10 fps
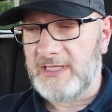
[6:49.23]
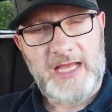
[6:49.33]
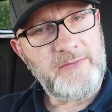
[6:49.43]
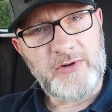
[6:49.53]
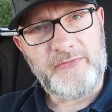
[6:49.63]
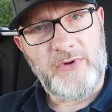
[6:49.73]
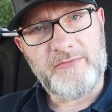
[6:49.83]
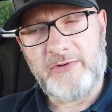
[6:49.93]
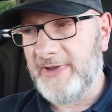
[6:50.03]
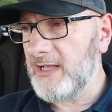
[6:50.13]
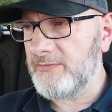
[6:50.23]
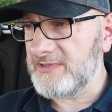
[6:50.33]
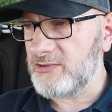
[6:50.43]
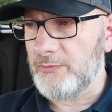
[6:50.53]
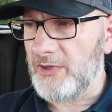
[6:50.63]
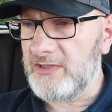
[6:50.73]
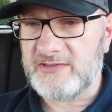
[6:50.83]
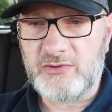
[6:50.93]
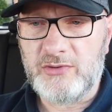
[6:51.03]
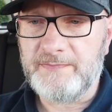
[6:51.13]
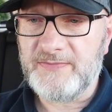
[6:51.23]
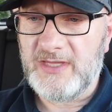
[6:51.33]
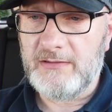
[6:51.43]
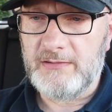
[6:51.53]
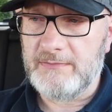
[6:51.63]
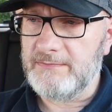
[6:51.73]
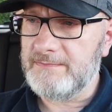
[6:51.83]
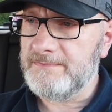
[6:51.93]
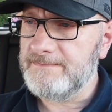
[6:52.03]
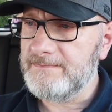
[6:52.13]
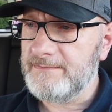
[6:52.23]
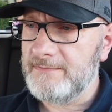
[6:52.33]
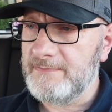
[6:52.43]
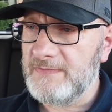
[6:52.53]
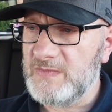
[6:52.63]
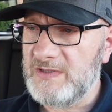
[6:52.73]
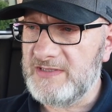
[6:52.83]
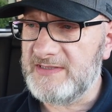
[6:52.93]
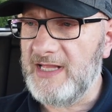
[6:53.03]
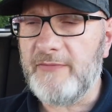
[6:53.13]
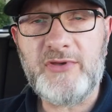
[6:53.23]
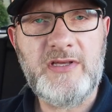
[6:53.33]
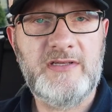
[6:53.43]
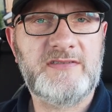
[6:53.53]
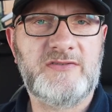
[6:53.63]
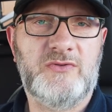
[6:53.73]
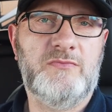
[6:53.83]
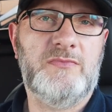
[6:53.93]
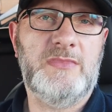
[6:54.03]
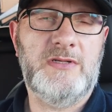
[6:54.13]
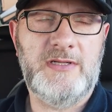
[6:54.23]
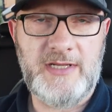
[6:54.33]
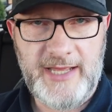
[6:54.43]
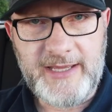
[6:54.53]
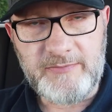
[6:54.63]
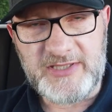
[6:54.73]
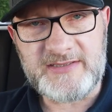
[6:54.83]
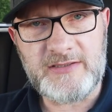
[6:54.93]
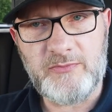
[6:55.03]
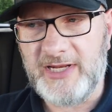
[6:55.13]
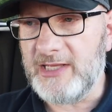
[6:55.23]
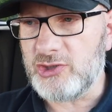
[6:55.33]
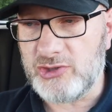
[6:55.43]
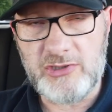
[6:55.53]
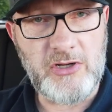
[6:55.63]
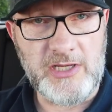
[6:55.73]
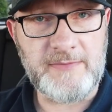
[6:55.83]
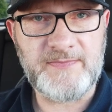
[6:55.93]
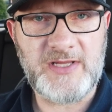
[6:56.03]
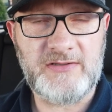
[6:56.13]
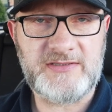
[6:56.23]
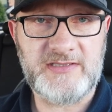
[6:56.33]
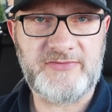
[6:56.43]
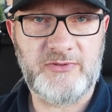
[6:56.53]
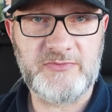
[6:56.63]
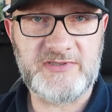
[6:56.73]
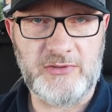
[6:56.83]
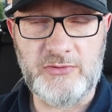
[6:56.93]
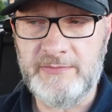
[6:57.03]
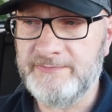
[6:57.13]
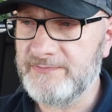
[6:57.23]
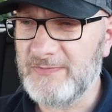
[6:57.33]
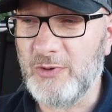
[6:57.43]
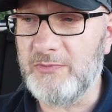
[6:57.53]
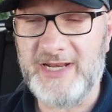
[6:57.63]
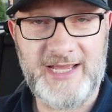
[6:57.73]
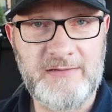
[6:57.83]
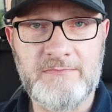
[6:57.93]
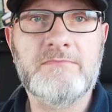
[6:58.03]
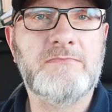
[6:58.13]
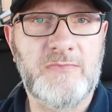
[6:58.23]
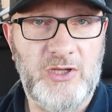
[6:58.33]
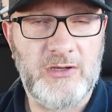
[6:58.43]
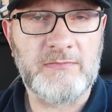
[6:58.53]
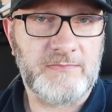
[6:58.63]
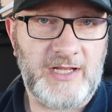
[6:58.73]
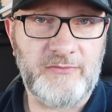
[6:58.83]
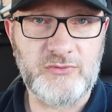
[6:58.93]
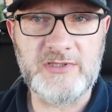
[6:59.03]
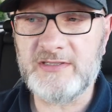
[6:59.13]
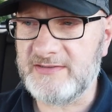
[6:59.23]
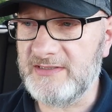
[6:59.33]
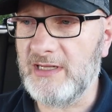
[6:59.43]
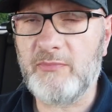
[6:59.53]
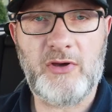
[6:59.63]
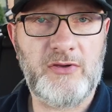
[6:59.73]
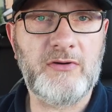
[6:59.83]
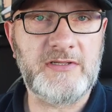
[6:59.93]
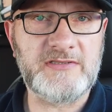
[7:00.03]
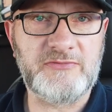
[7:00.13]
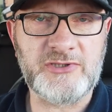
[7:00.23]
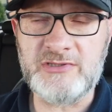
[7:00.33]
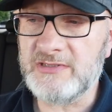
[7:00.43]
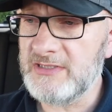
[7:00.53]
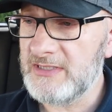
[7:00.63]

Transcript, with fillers: Gleich mal von Anfang weg, aber das kommt alles noch. Ähm, das Navi ist um Längen besser, um Längen schneller als das vom Soul. Um Längen. Naja, kein Wunder, sind ja ein paar Jahre dazwischen.